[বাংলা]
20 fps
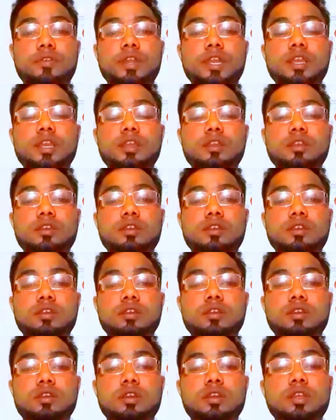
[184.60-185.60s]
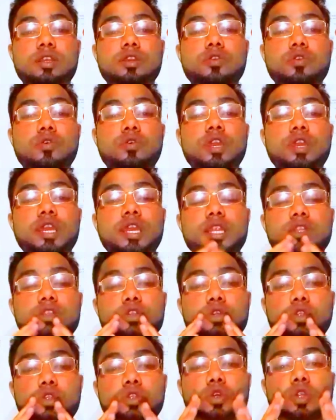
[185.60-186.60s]
কারণে নখের
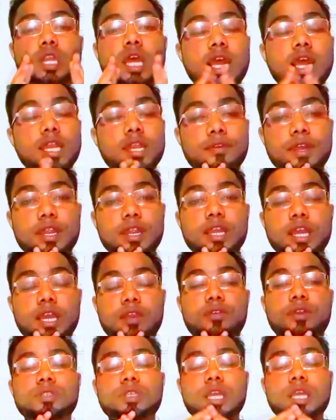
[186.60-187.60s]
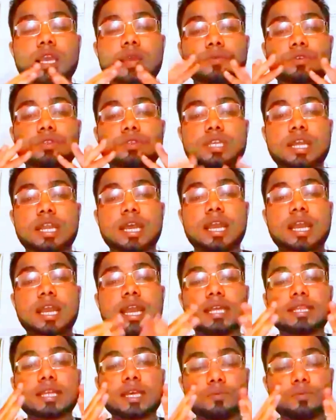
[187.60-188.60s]
যত্ন না নেওয়ার কারণে এবং যারা
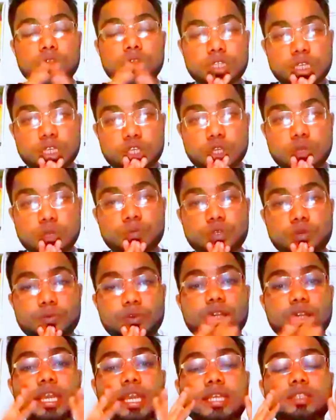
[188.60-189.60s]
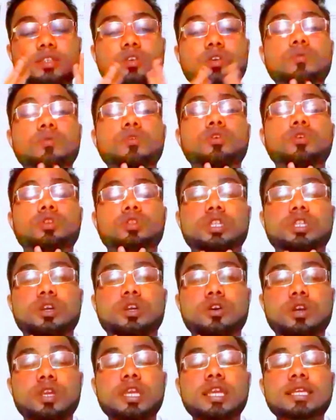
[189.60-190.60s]
কাদার মধ্যে সবসময় কাজকর্ম করতে
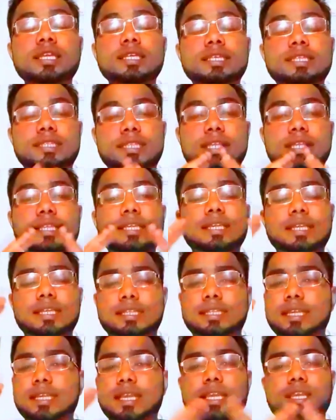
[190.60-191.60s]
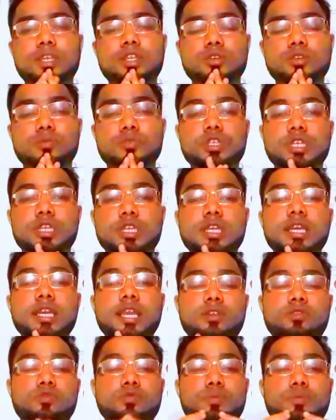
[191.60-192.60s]
হয় তাদের ক্ষেত্রে এই সমস্যাটা
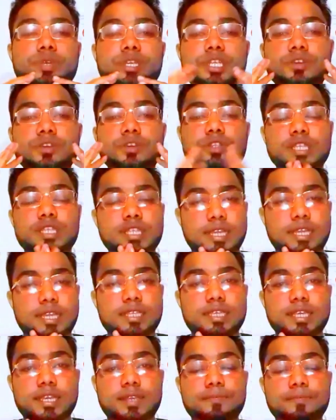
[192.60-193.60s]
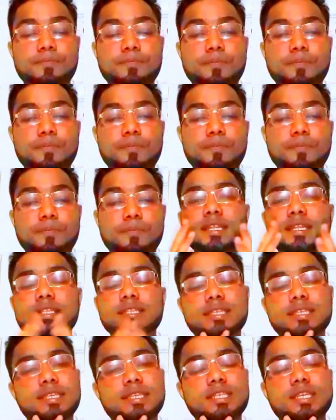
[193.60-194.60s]
একটু বেশি হতে দেখা যায় এটার
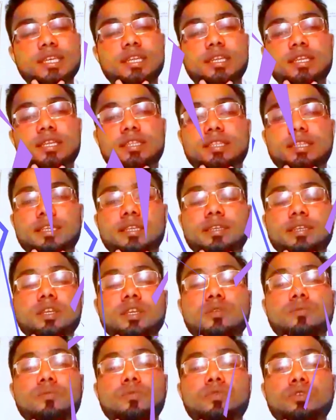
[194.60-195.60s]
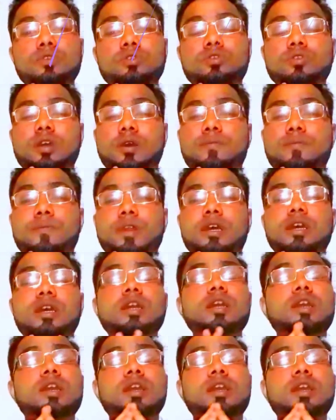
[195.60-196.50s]
চিকিৎসার ক্ষেত্রে মূলত আমরা